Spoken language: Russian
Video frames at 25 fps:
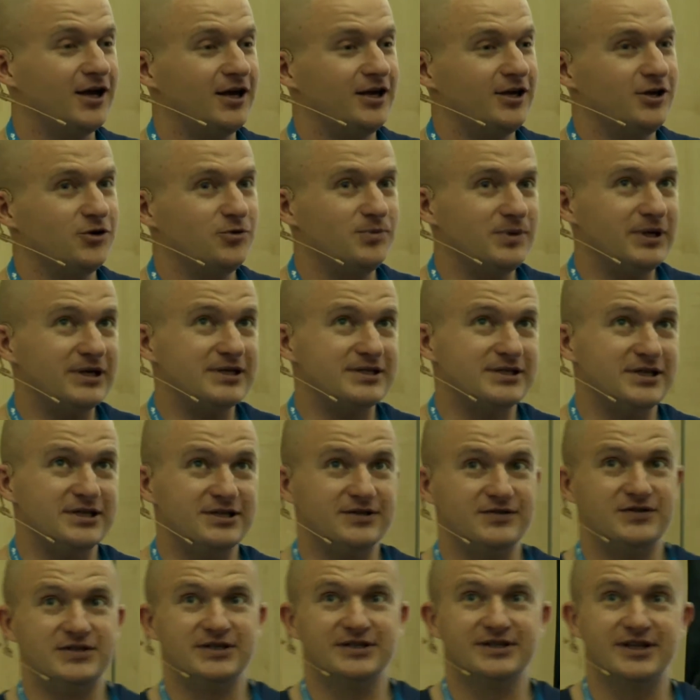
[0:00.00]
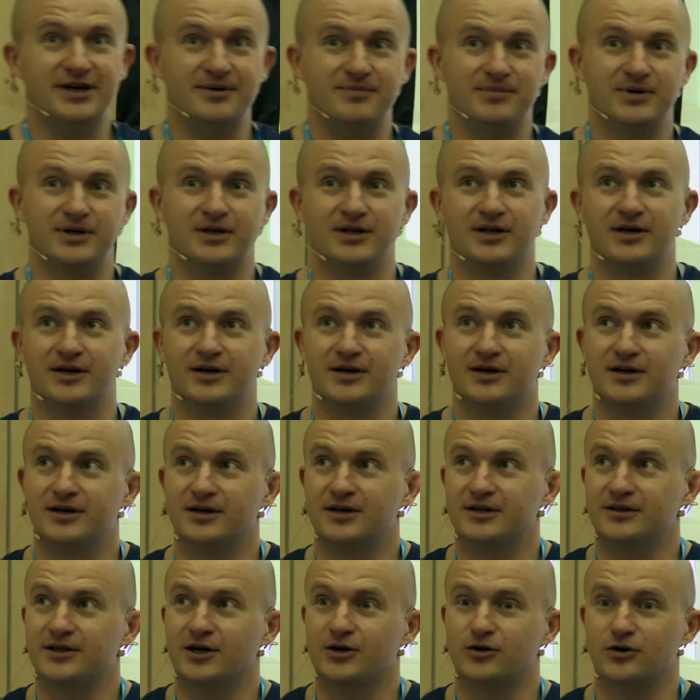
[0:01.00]
И у меня, знаете, всегда
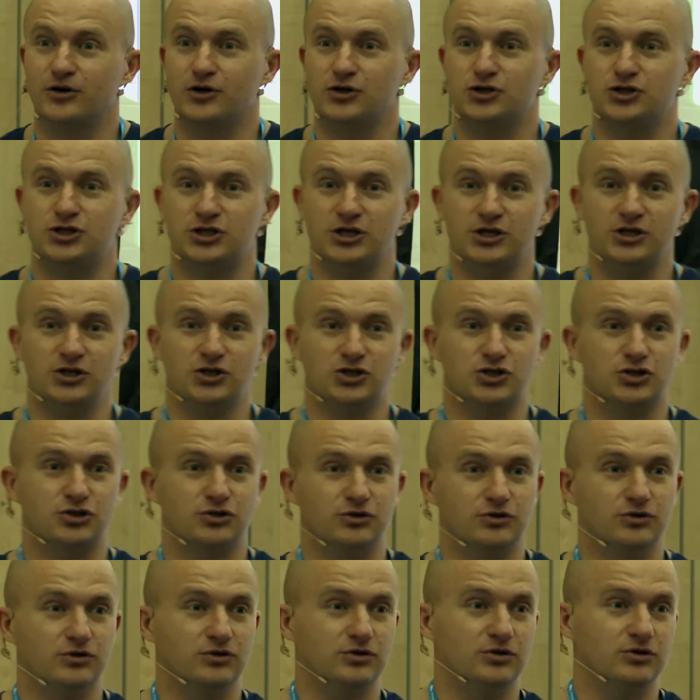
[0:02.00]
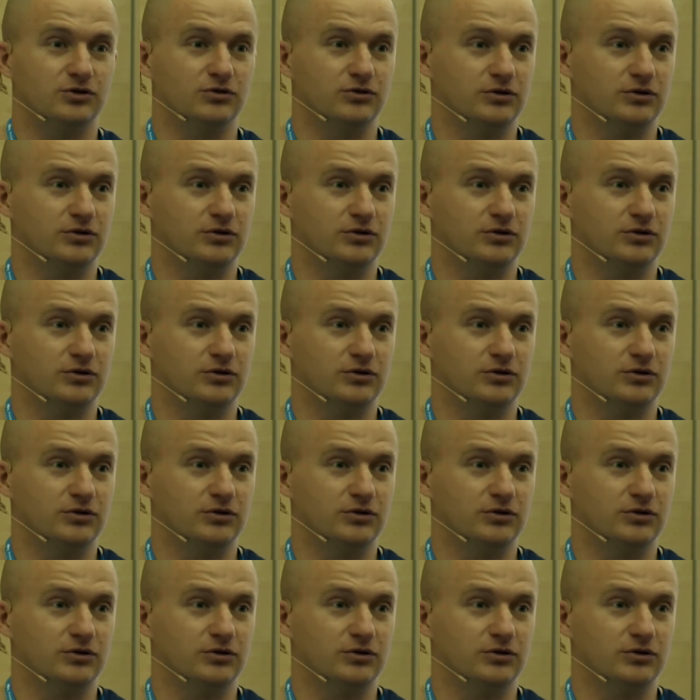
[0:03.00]
было такое ощущение, что,